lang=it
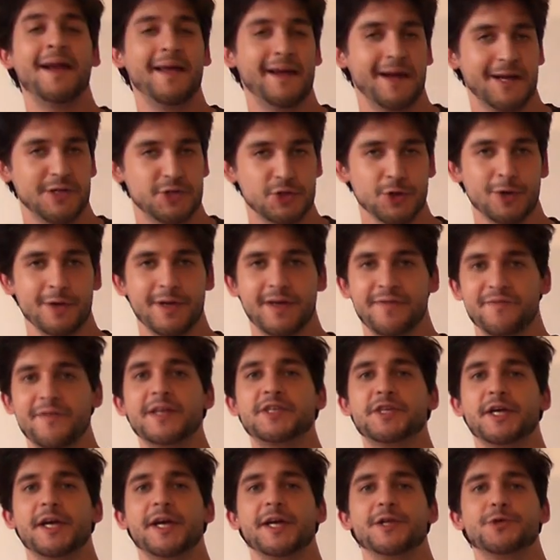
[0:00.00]
le ragioni
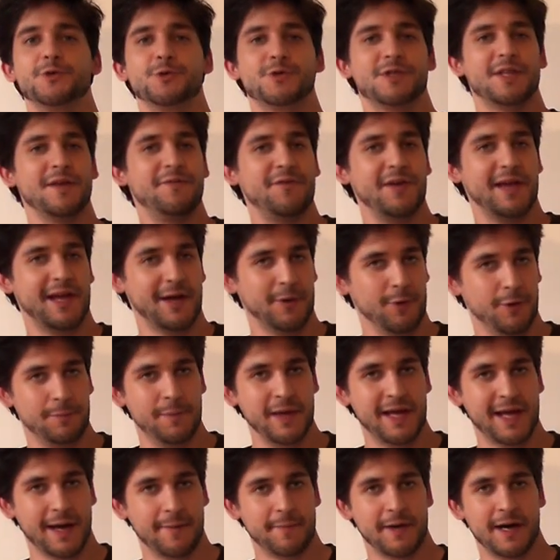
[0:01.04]
invece che giustificano il
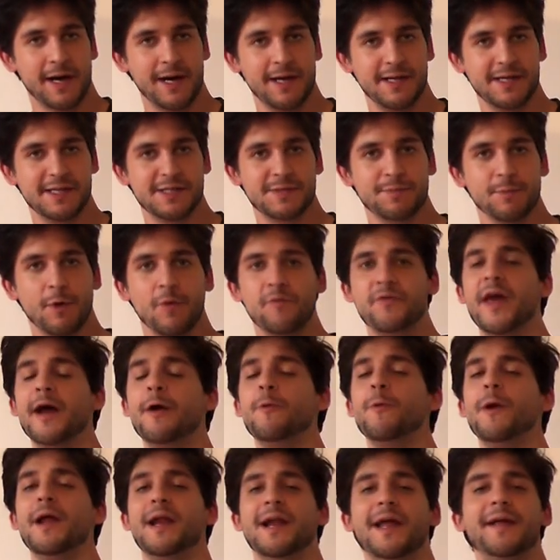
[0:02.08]
bicameralismo vi
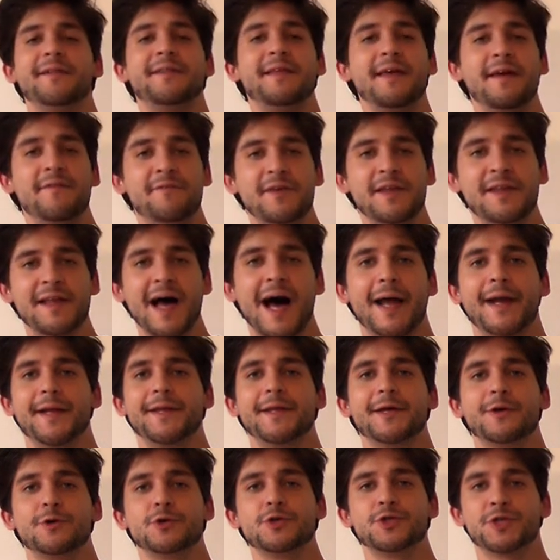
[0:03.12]
è quella di evitare
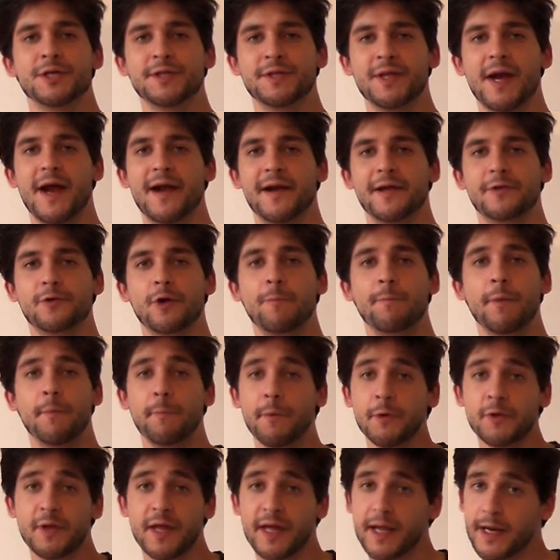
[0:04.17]
di concentrare troppo
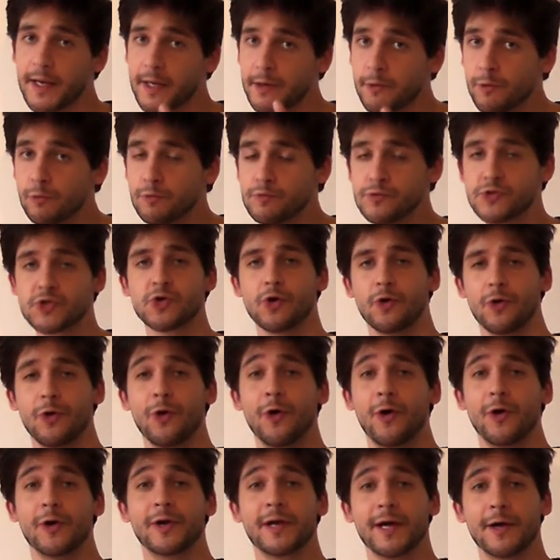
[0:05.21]
potere in un
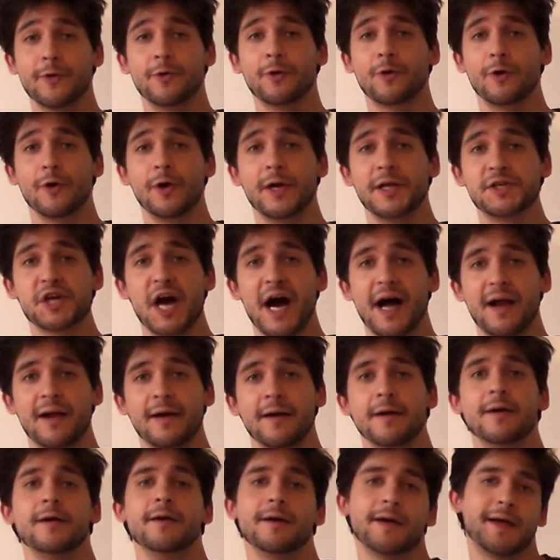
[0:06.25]
solo organo
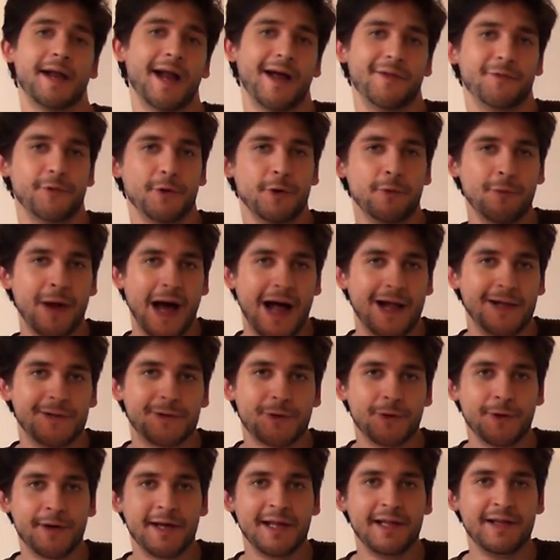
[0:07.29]
collegiale, creandone un
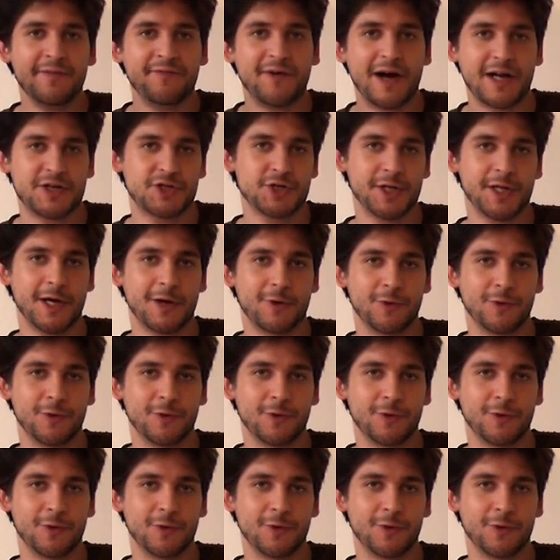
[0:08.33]
altro che gli faccia da